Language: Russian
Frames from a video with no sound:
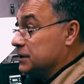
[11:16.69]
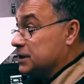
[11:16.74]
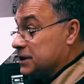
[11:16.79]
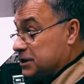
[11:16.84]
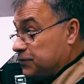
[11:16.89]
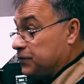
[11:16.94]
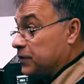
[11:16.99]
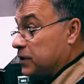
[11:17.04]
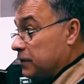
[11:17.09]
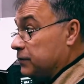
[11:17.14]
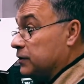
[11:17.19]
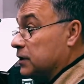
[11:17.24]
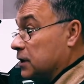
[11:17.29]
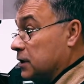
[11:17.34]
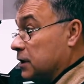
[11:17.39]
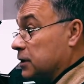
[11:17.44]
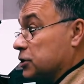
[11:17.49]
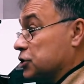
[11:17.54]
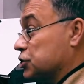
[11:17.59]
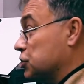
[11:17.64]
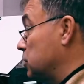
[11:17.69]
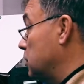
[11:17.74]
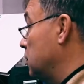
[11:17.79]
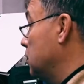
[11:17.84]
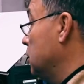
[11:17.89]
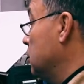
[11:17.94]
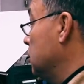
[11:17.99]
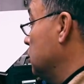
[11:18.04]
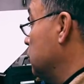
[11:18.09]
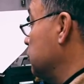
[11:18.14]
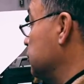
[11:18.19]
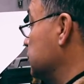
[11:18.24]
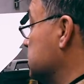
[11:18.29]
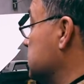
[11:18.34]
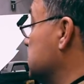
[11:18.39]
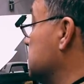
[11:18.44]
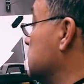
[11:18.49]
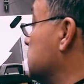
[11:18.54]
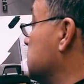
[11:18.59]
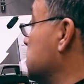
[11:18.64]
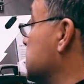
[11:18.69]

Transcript: Это цифровик, конечно. Он на